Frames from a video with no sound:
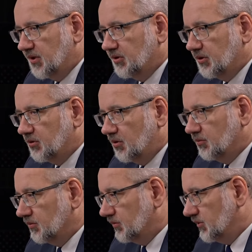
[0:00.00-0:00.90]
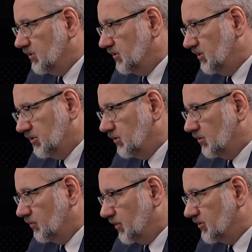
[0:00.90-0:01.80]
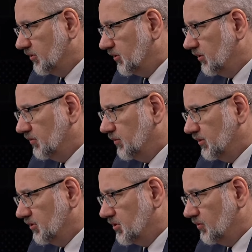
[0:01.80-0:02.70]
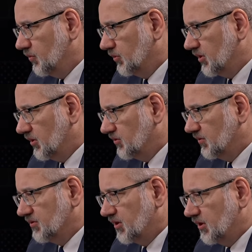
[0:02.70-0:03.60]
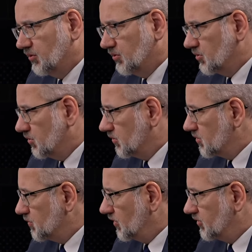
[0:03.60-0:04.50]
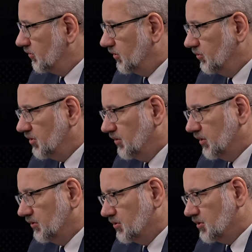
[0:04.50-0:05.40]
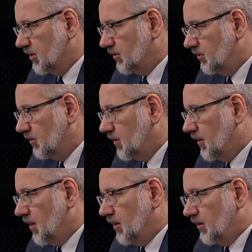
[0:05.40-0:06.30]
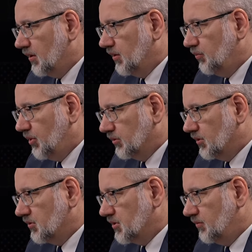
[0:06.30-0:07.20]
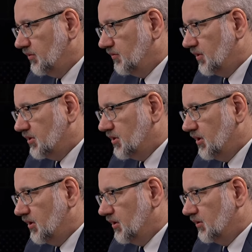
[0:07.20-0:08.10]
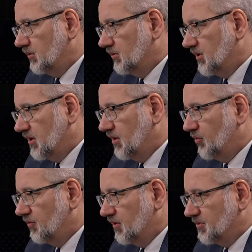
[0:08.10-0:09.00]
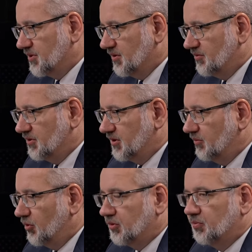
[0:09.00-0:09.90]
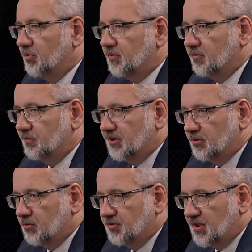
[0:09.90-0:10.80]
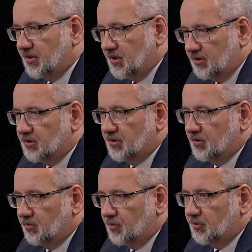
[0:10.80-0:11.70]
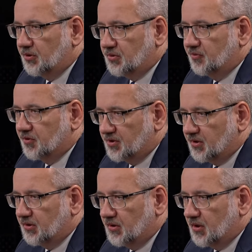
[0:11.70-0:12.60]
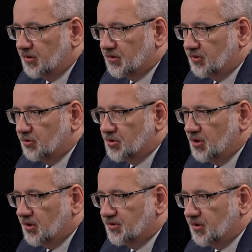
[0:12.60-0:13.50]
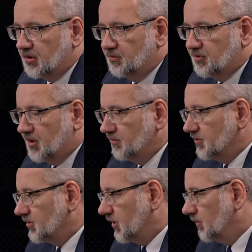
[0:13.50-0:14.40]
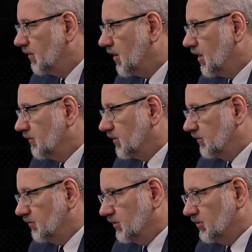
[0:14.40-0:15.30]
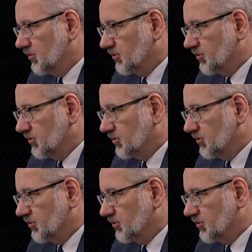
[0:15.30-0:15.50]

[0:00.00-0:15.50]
medykom i nie tylko personelowi medycznemu, bo te rozwiązania dotyczą też personelu niemedycznego, e, po to, żeby właśnie zahamować przede wszystkim odpływ medyków za granicę, no bo mieliśmy w ostatnich latach do czynienia z takim zjawiskiem. W tej chwili to